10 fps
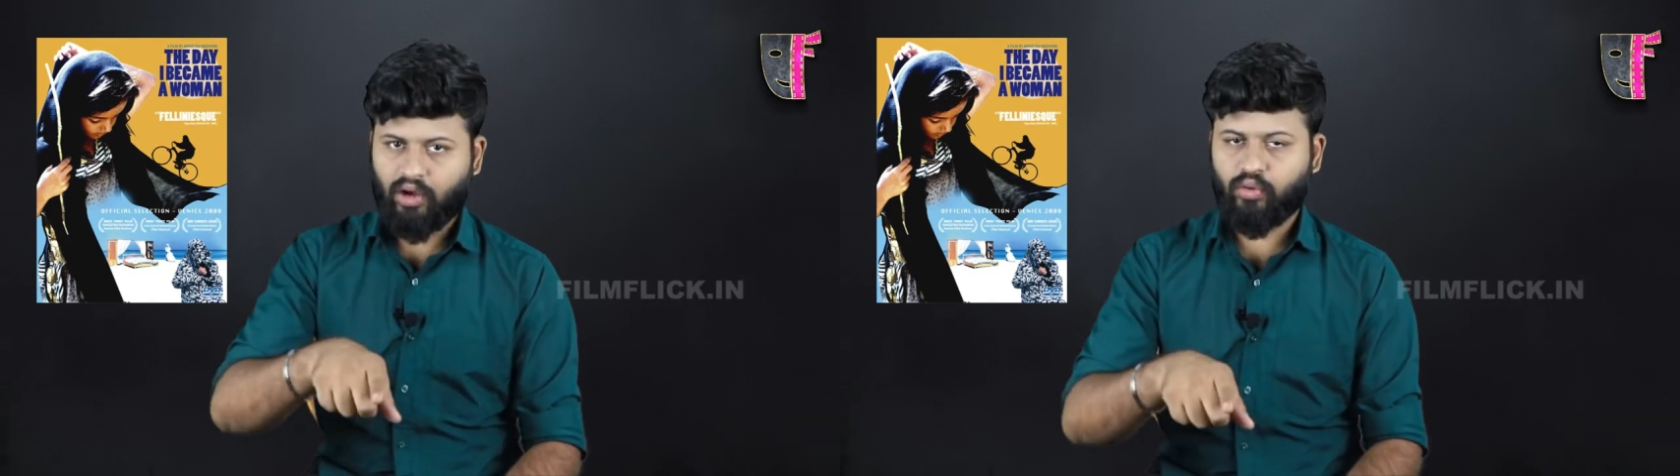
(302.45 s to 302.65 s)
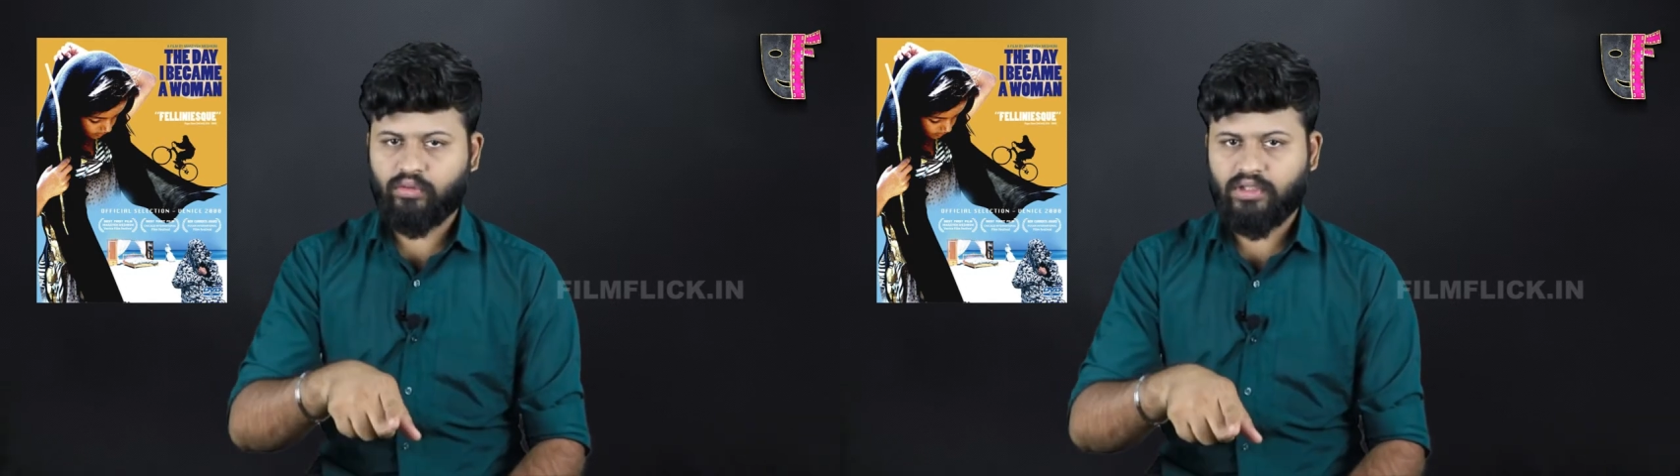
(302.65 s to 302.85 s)

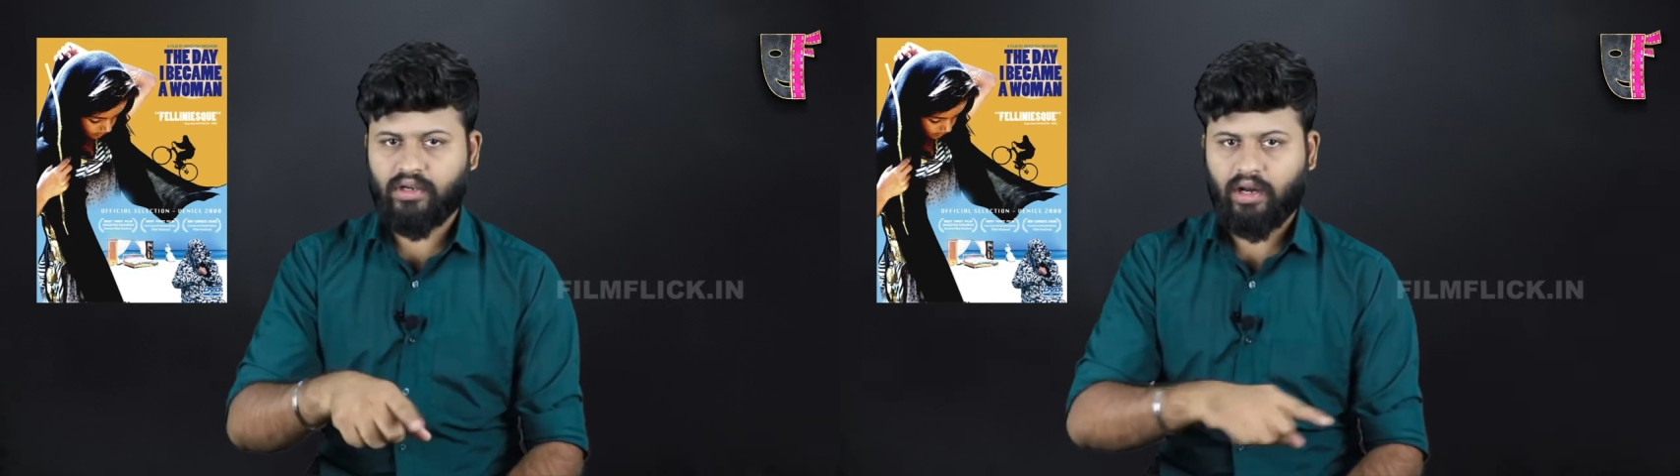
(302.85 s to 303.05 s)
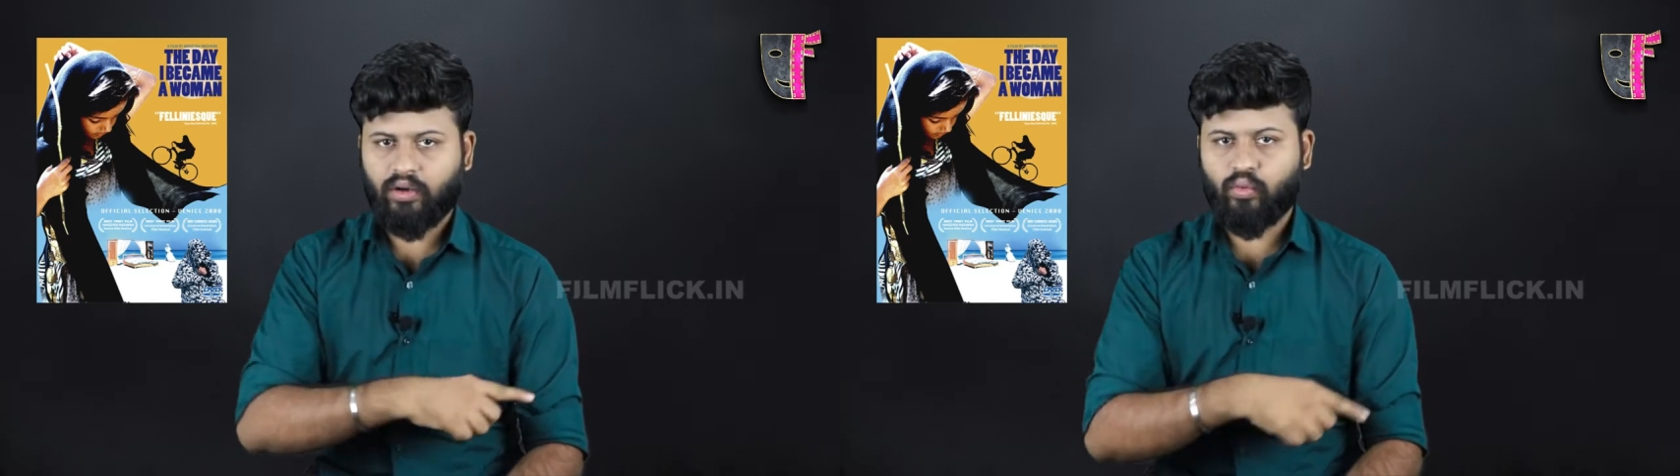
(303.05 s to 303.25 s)
அகவும்
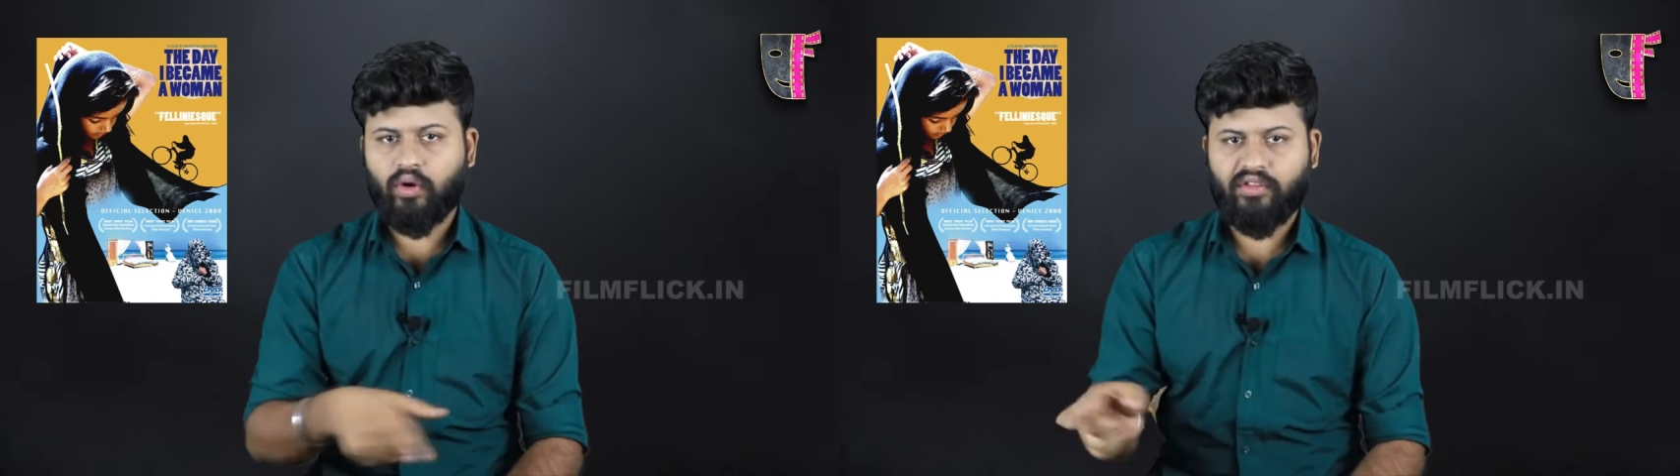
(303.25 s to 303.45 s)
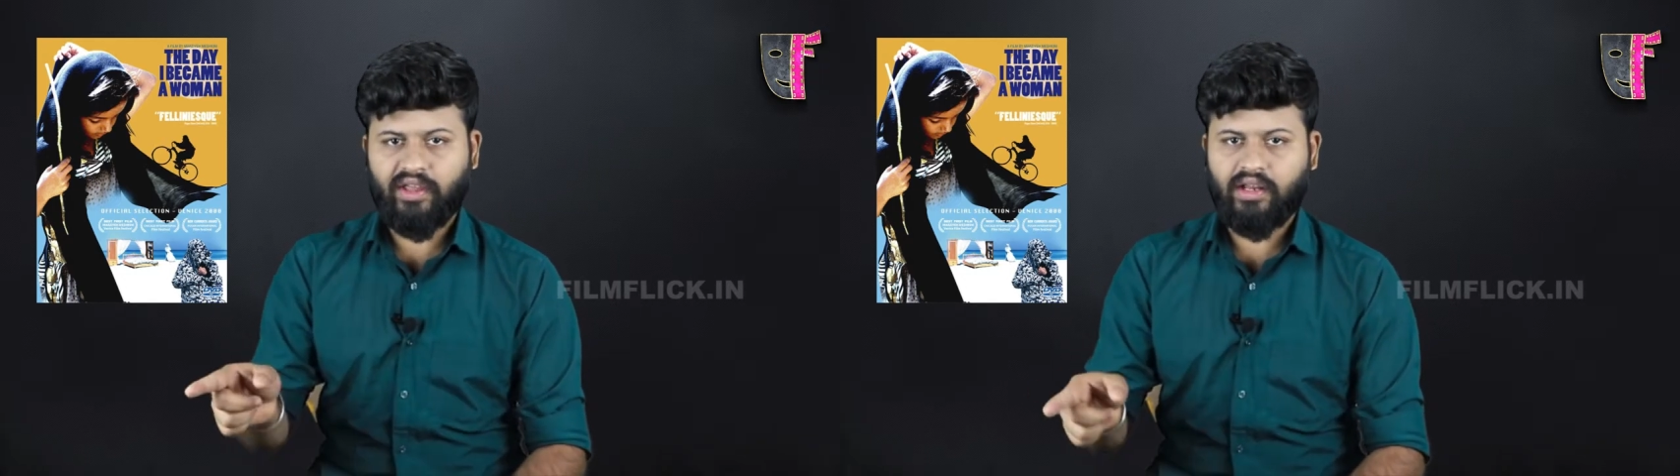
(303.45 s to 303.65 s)
திட்டுறாங்க
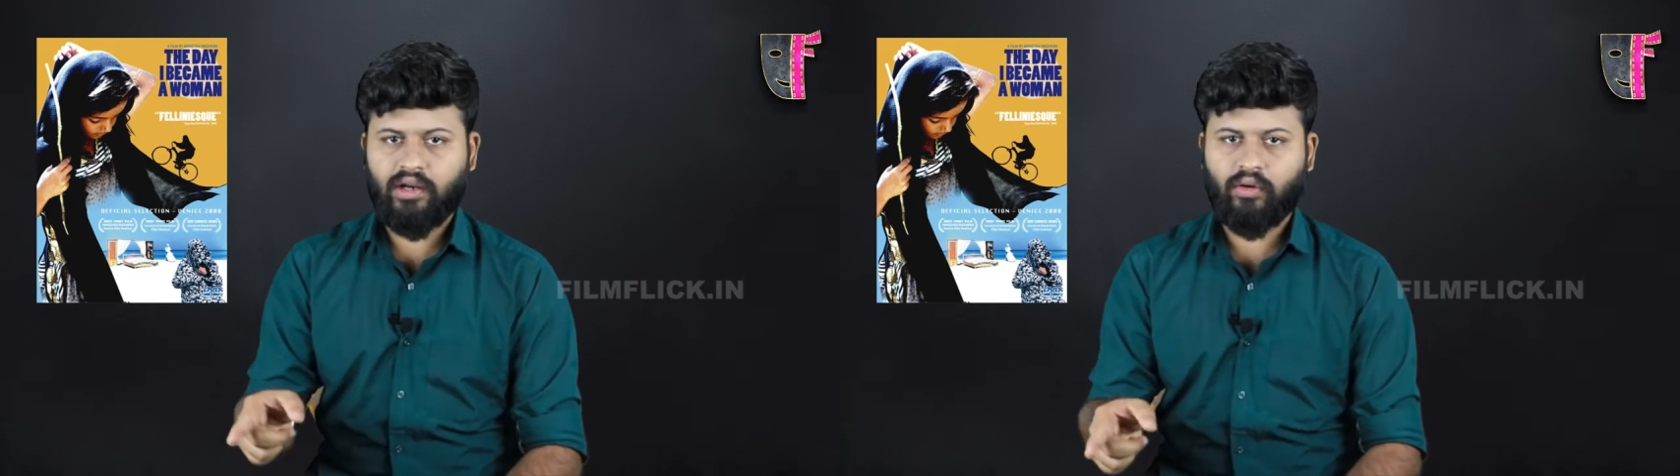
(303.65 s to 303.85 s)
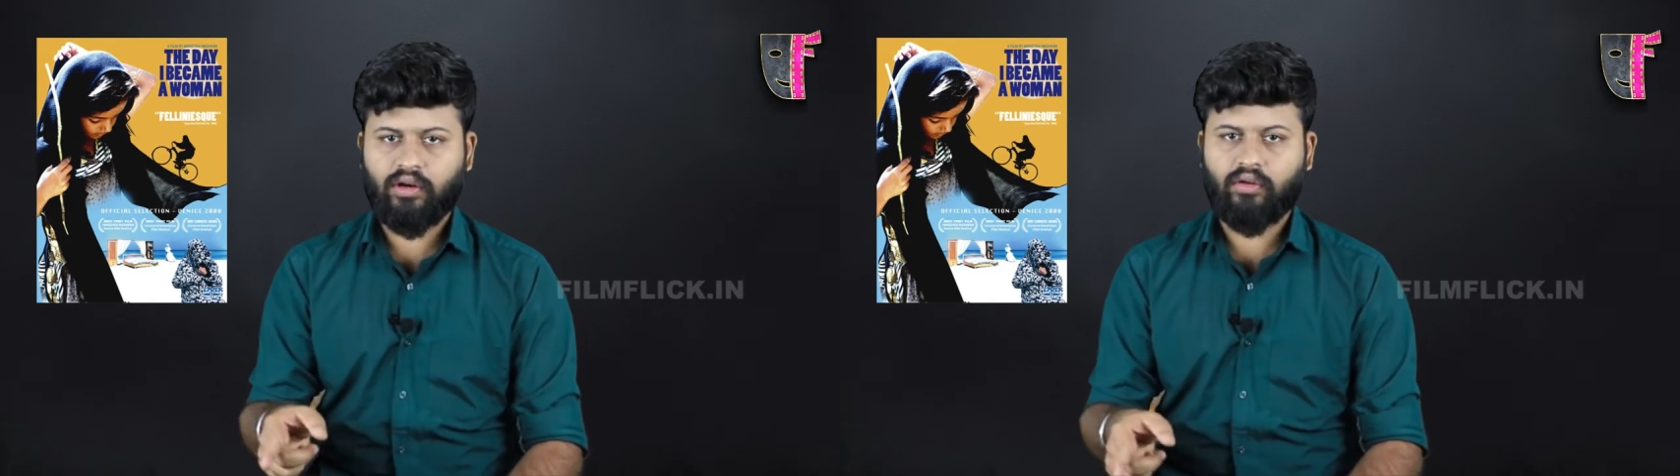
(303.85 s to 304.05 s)
கூட சைக்கிளில் ஓட்ட